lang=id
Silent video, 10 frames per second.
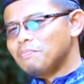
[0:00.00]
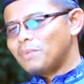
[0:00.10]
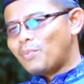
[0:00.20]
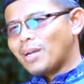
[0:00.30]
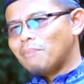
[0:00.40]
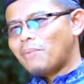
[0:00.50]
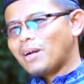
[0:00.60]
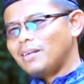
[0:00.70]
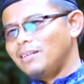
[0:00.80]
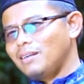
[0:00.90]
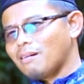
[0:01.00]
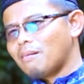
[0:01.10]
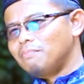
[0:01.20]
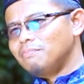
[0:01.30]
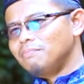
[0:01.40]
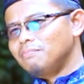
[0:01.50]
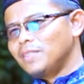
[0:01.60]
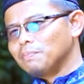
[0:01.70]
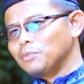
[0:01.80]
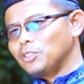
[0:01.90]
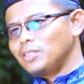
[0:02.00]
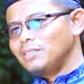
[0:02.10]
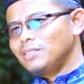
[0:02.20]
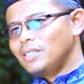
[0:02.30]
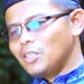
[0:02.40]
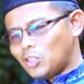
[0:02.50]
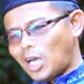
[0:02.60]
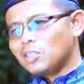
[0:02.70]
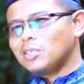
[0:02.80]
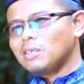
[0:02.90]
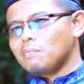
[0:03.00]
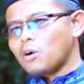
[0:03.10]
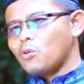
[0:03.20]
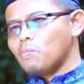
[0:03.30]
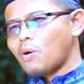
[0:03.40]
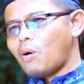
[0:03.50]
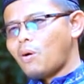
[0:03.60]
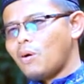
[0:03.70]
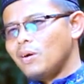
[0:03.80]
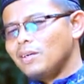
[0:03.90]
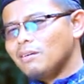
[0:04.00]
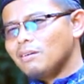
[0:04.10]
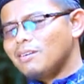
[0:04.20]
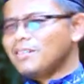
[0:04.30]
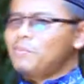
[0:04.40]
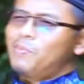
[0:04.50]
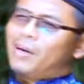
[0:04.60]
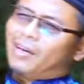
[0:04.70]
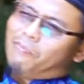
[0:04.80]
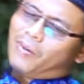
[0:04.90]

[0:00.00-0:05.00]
memakai pakaian ikhram yang putih saat kita berumrah kita memakai